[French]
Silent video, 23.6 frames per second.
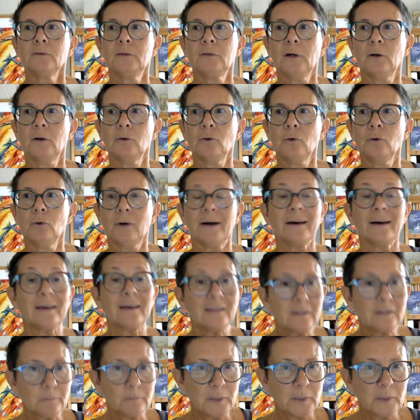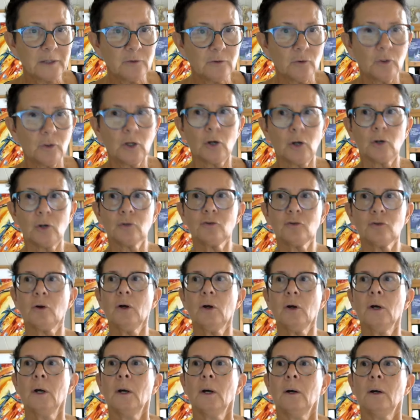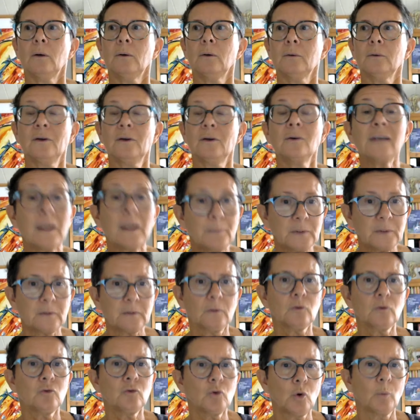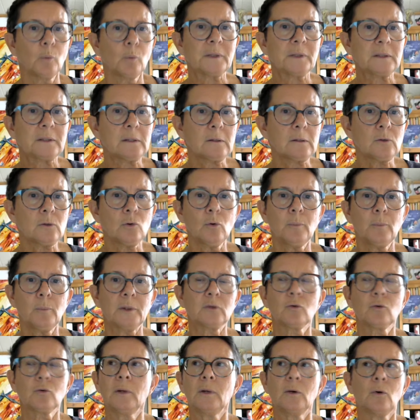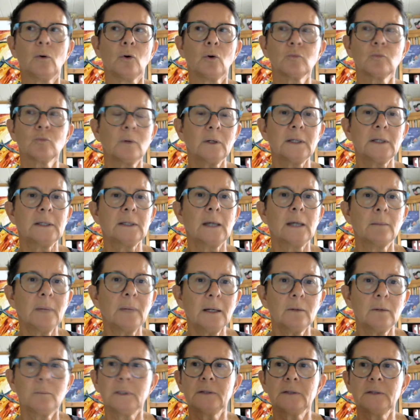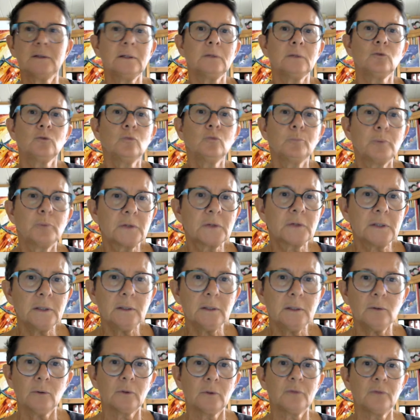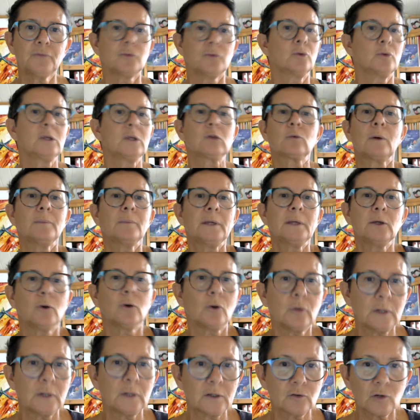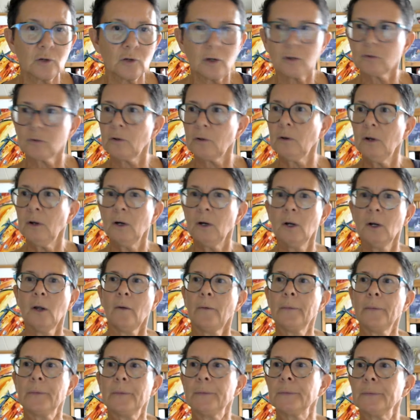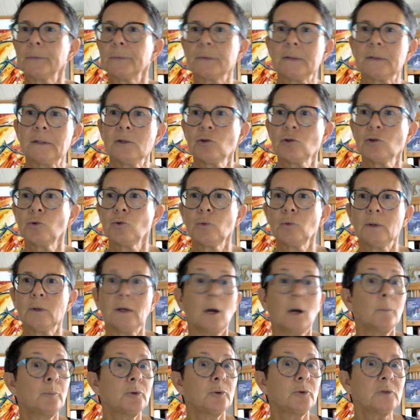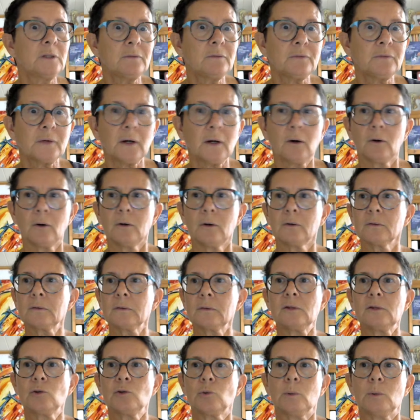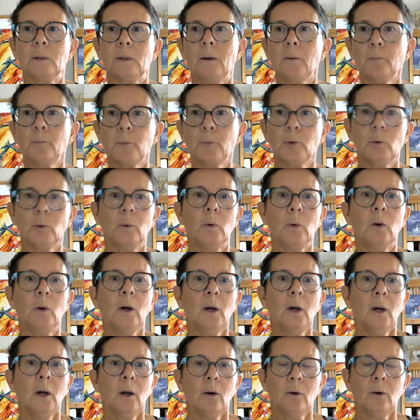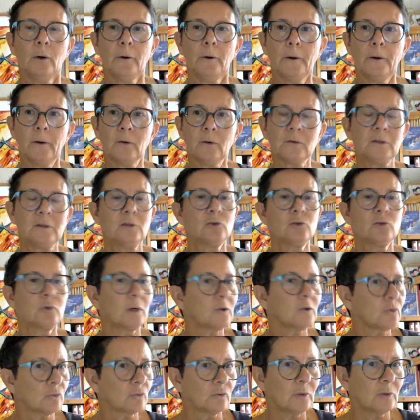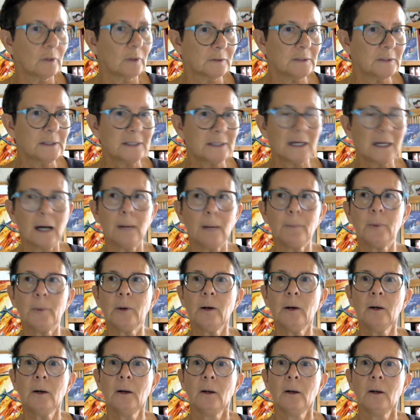dans le respect de l'autre, euh, dans l'absence de compétition, parce que malheureusement, les gamins, mais dès tout petit, euh, il faut qu'ils soient meilleurs que les autres. Euh, si tu es un peu différent, si tu es un peu en situation de handicap,